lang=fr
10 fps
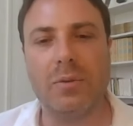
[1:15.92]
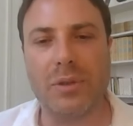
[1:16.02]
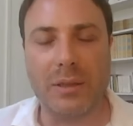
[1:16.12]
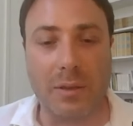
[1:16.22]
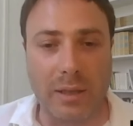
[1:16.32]

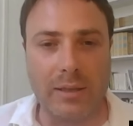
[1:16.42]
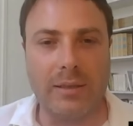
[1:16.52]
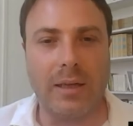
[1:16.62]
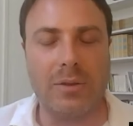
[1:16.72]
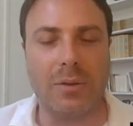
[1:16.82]
concernant la
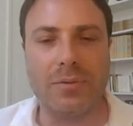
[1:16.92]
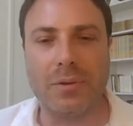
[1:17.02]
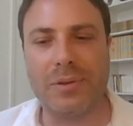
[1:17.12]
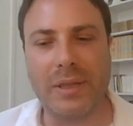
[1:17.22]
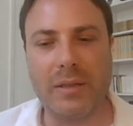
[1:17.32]
littérature
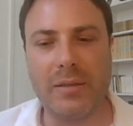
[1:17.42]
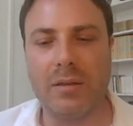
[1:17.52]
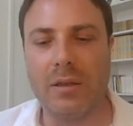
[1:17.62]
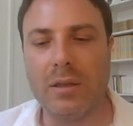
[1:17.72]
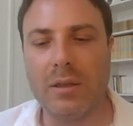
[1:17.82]

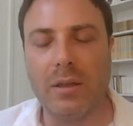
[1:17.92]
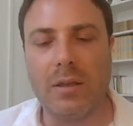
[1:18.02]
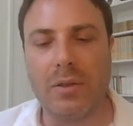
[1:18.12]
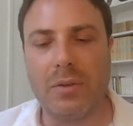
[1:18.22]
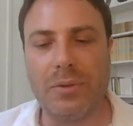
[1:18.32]
française,
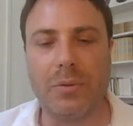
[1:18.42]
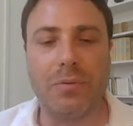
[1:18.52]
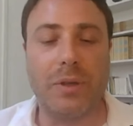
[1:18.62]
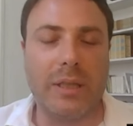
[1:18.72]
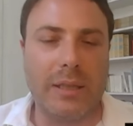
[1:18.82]
j'ai
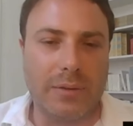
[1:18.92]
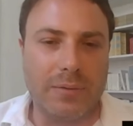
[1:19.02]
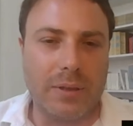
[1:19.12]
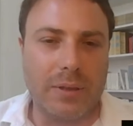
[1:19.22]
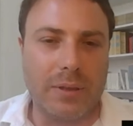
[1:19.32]
trouvé qu'il y
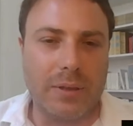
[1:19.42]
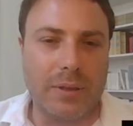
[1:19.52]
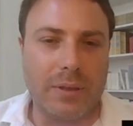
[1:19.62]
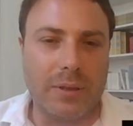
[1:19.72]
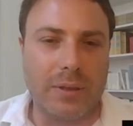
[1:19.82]
avait des,
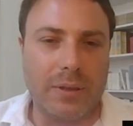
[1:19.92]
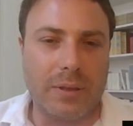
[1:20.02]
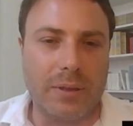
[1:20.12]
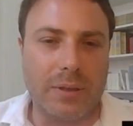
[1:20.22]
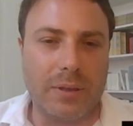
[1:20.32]
des
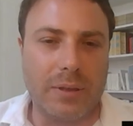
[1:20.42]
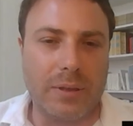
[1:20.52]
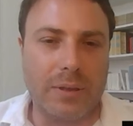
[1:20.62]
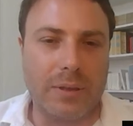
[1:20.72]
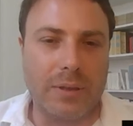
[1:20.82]
sites
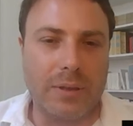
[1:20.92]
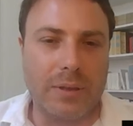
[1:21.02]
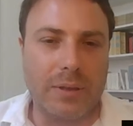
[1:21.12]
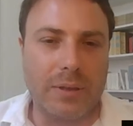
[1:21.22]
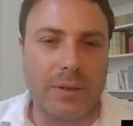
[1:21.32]
spécialisés qui
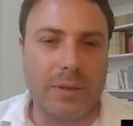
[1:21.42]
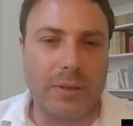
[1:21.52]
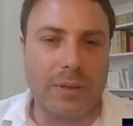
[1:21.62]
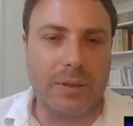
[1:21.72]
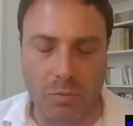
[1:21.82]
sont, qui sont
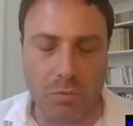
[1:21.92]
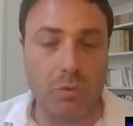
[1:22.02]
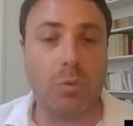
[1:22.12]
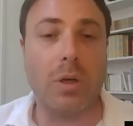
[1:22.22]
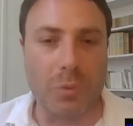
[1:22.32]
plutôt qui
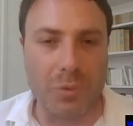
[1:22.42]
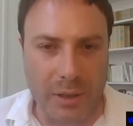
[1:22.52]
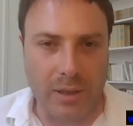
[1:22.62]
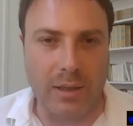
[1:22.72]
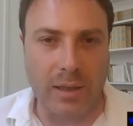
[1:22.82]
sont
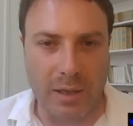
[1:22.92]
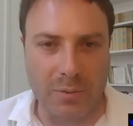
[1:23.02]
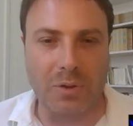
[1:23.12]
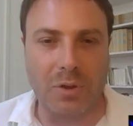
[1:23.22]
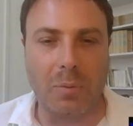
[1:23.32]
soit
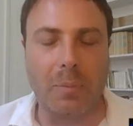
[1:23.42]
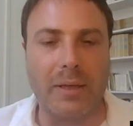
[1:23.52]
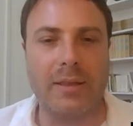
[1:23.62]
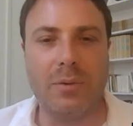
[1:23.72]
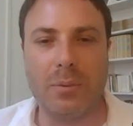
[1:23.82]
consacrés à un
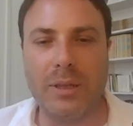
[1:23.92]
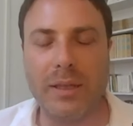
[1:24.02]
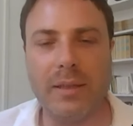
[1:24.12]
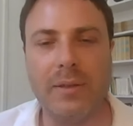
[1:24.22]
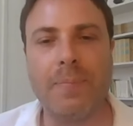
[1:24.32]
auteur
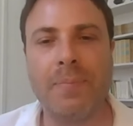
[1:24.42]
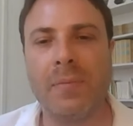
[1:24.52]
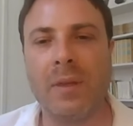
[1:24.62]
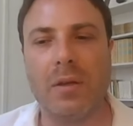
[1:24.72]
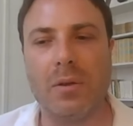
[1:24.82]
particulier,
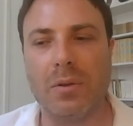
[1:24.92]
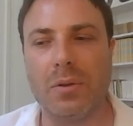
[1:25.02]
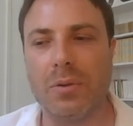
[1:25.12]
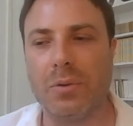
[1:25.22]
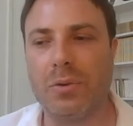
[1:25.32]

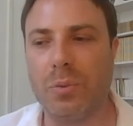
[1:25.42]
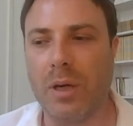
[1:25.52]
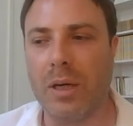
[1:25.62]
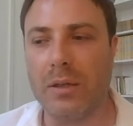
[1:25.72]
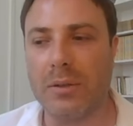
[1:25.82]
euh,
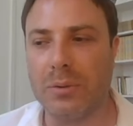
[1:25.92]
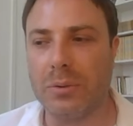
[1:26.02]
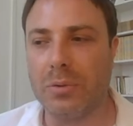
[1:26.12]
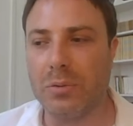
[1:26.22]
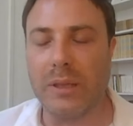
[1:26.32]
soit
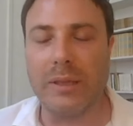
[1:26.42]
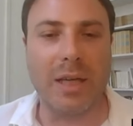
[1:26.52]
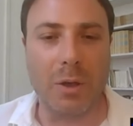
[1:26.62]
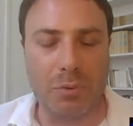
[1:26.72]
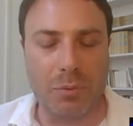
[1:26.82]
euh, dédié à
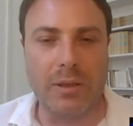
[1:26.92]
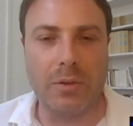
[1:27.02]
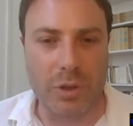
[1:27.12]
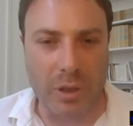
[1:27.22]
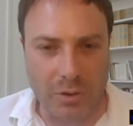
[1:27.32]
un public de
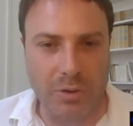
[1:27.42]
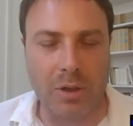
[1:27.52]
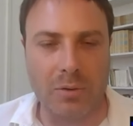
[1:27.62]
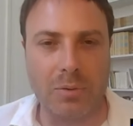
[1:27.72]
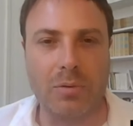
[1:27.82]

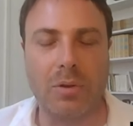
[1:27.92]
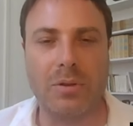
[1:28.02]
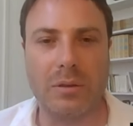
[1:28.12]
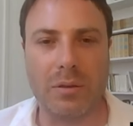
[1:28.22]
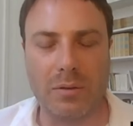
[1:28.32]
chercheurs, donc
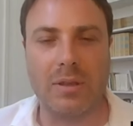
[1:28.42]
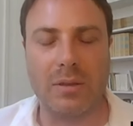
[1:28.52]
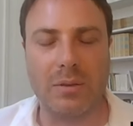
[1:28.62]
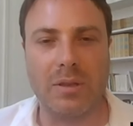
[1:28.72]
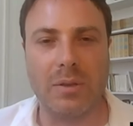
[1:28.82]
dans
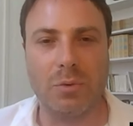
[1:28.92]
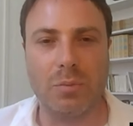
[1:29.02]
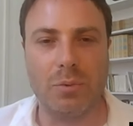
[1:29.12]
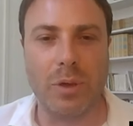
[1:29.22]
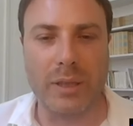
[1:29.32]
un, but
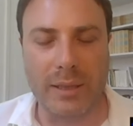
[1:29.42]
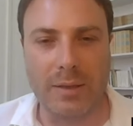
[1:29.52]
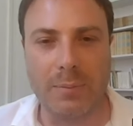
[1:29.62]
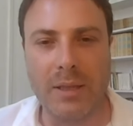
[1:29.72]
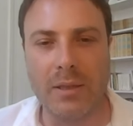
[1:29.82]
plutôt
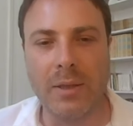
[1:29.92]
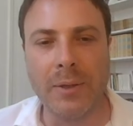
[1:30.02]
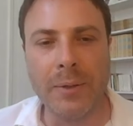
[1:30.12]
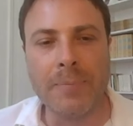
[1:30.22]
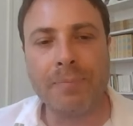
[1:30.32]
académique,
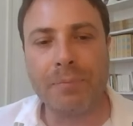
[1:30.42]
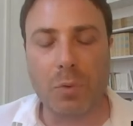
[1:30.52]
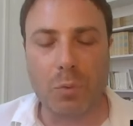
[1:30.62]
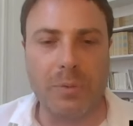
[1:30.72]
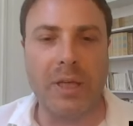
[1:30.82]

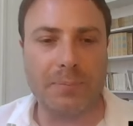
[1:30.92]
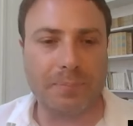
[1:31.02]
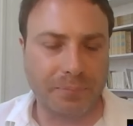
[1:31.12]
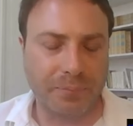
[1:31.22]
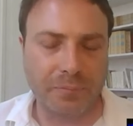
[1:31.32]
ou bien